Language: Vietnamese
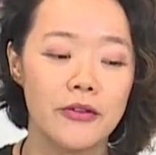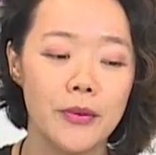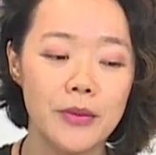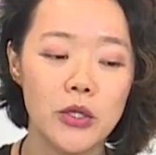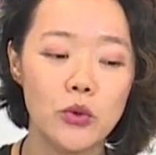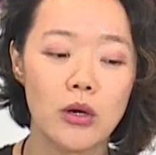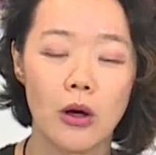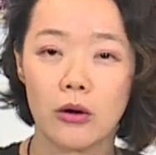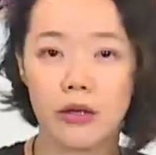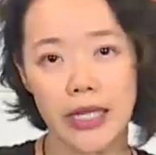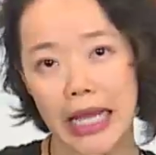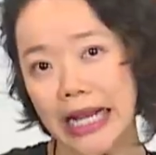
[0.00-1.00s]
Nhóm kỹ thuật họ
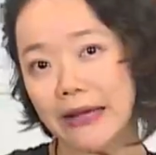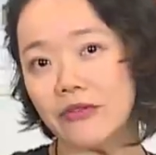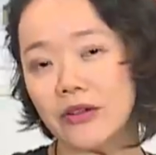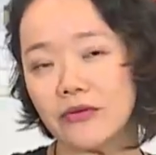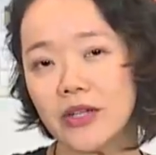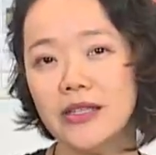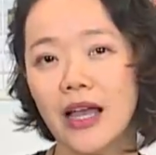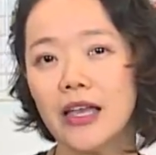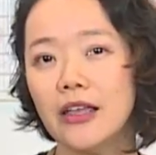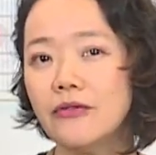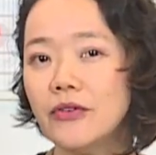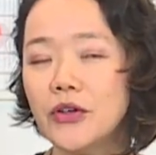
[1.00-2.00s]
có thể làm việc với
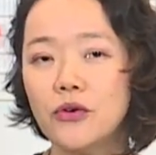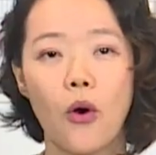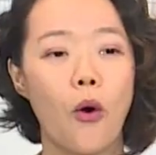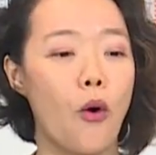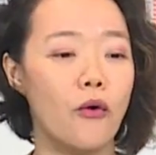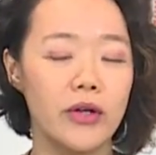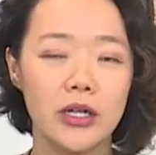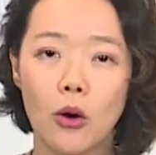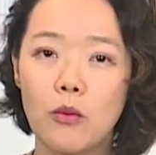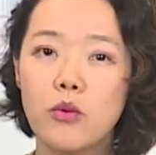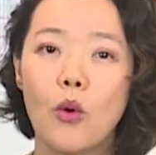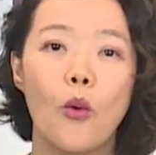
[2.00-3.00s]
giấy, với gỗ, với
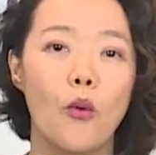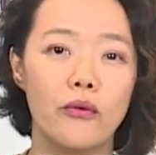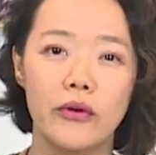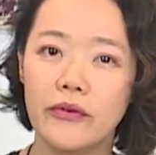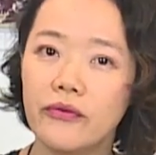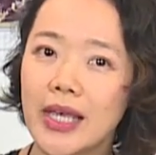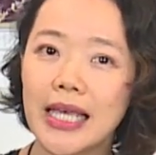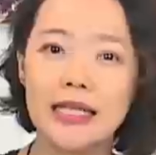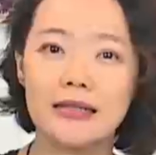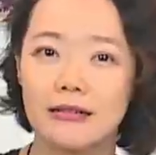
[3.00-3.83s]
công cụ, với viết,